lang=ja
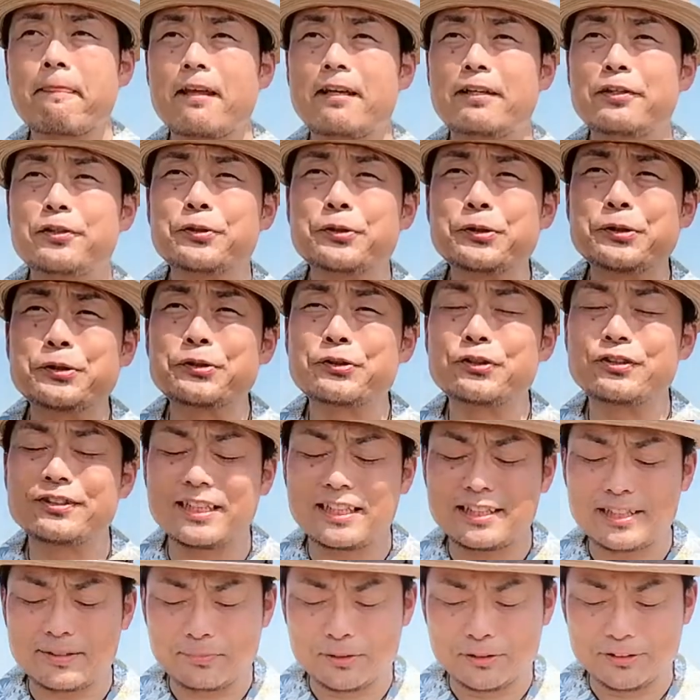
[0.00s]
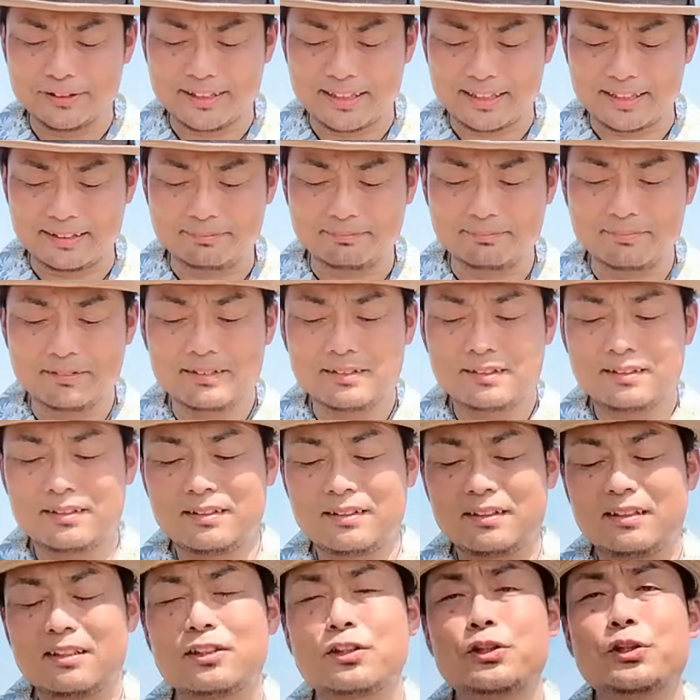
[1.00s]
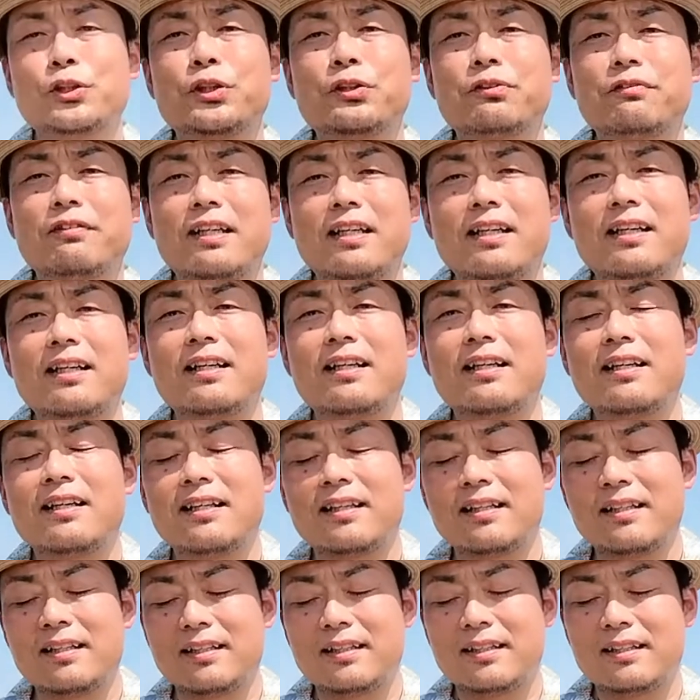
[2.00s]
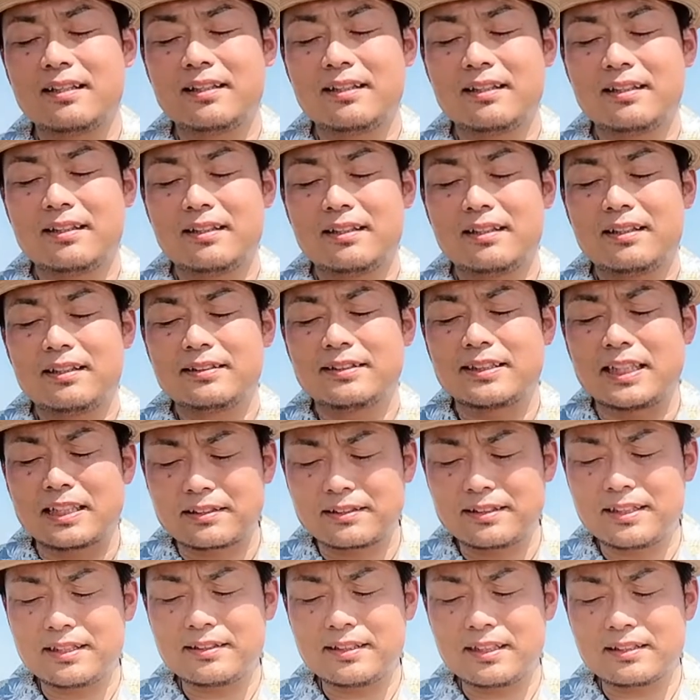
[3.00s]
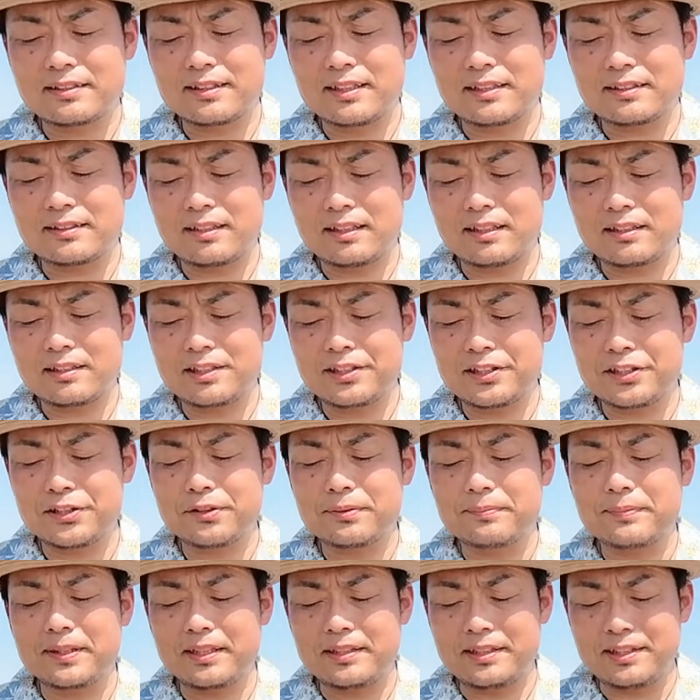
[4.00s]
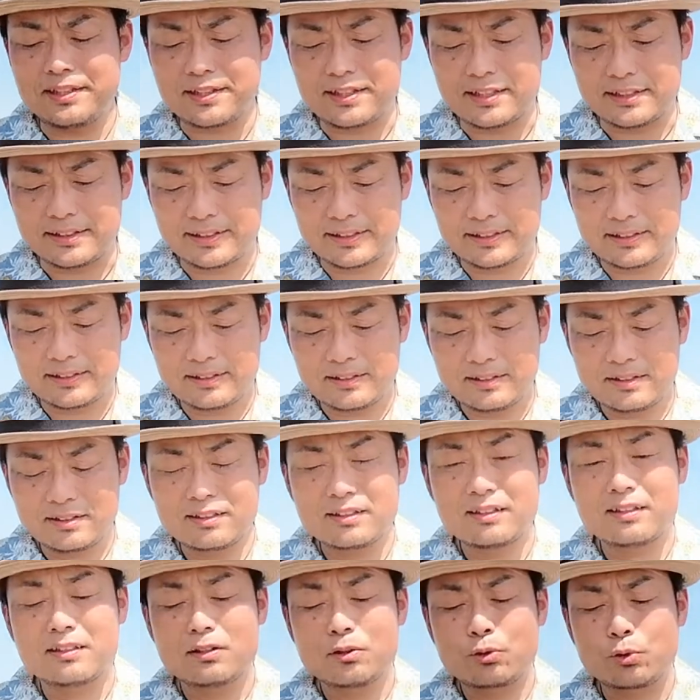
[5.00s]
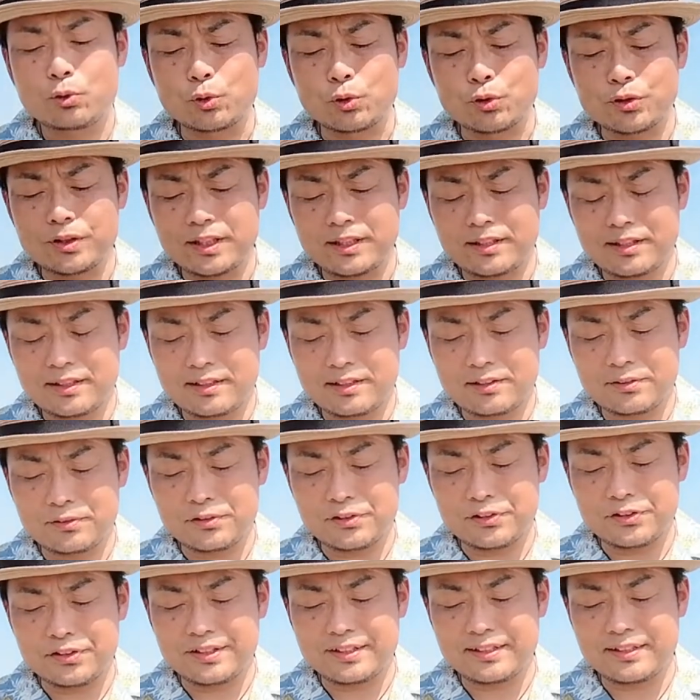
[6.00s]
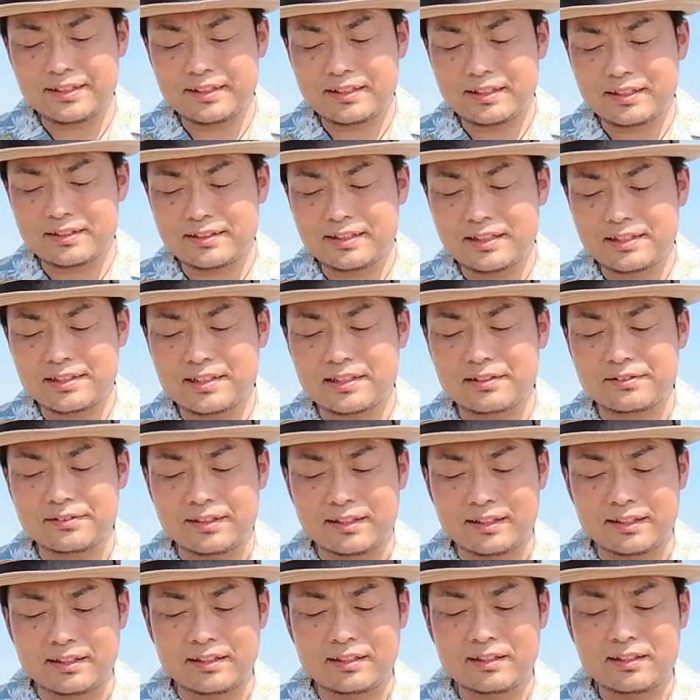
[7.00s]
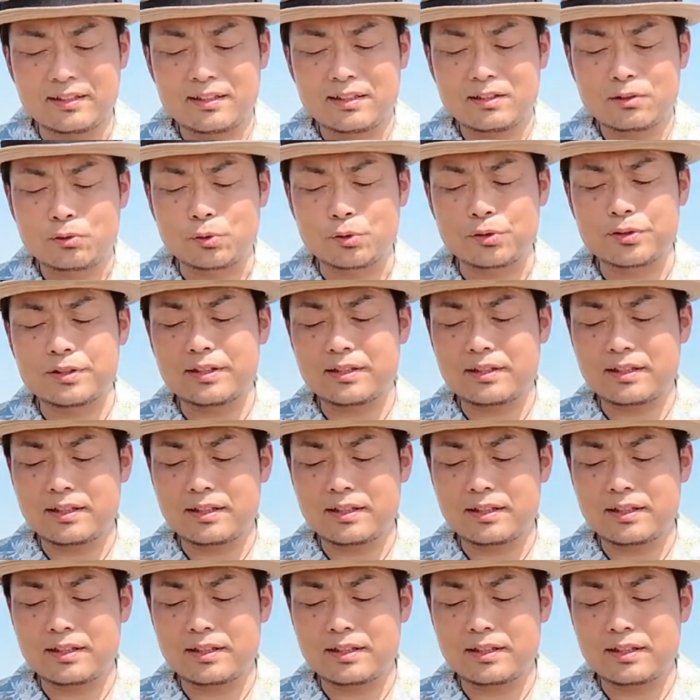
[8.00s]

兵庫の幸門さん、今日は昨年亡くなった父の命日です。コロナ禍での入院生活でしたので、コロナ